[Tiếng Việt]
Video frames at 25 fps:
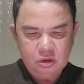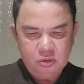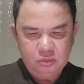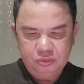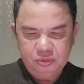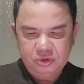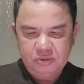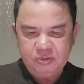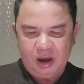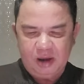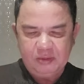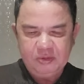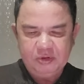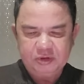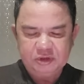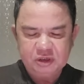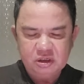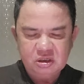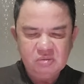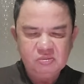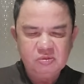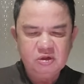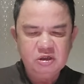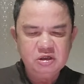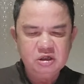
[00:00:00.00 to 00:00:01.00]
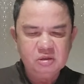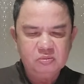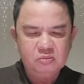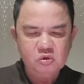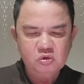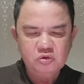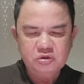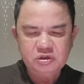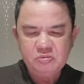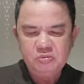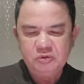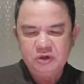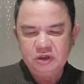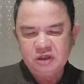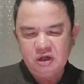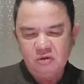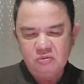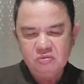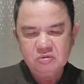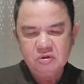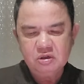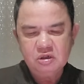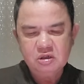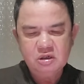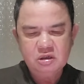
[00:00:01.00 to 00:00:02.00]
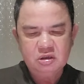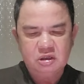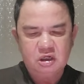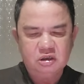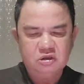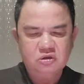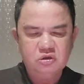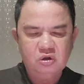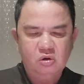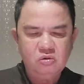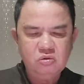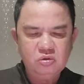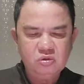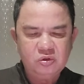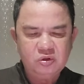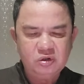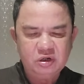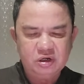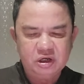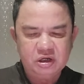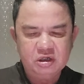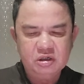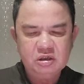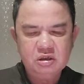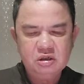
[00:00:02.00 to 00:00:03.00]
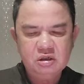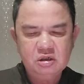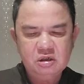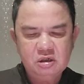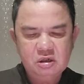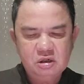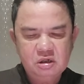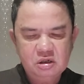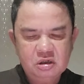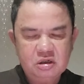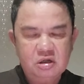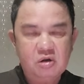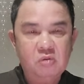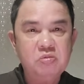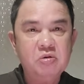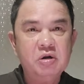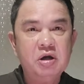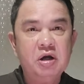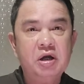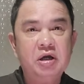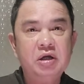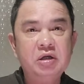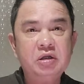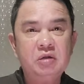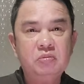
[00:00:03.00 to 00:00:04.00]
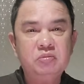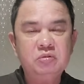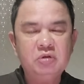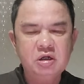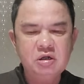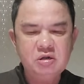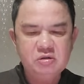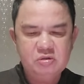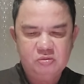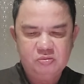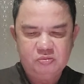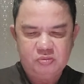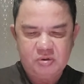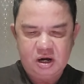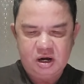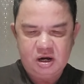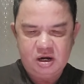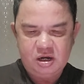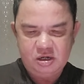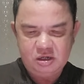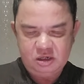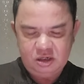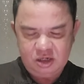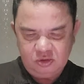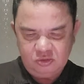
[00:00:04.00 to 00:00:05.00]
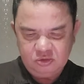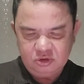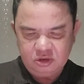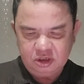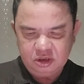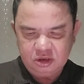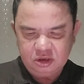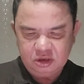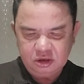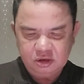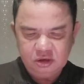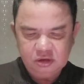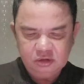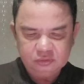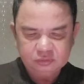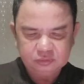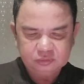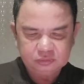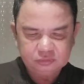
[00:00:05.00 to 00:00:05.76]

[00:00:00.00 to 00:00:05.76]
vi phạm hành chính trong lĩnh vực bưu chính viễn thông, tần số vô tuyến điện, công nghệ thông tin và giao dịch điện tử.